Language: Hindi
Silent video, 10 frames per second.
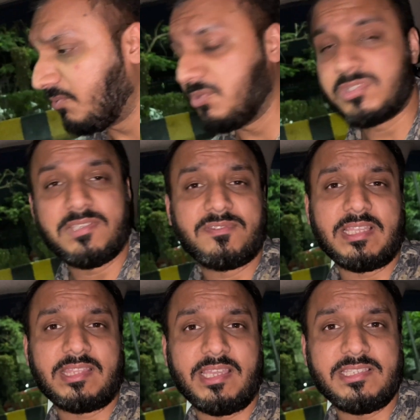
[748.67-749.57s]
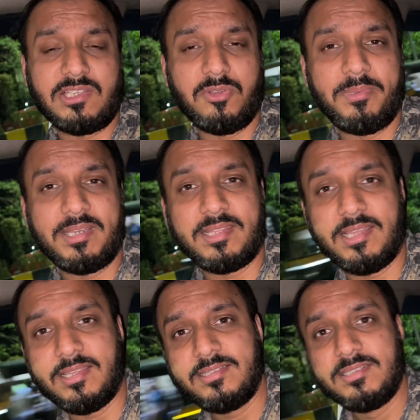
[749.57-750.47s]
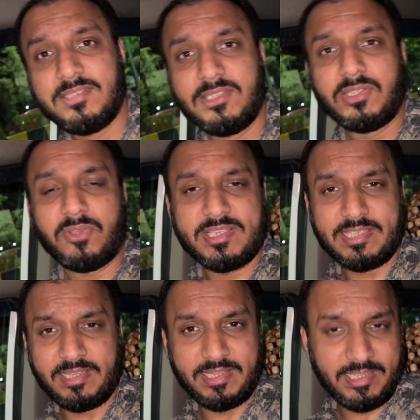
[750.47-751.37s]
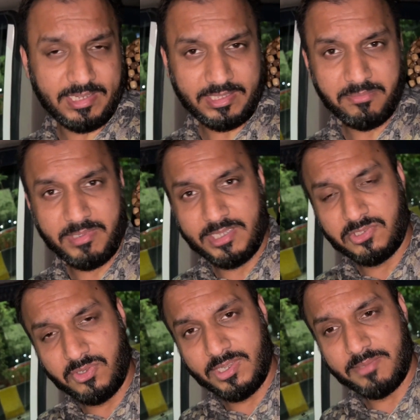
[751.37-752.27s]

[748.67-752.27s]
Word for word: वो सिर्फ सत्ताईस किलोमीटर था तो ऐसे करते करते मैं जो है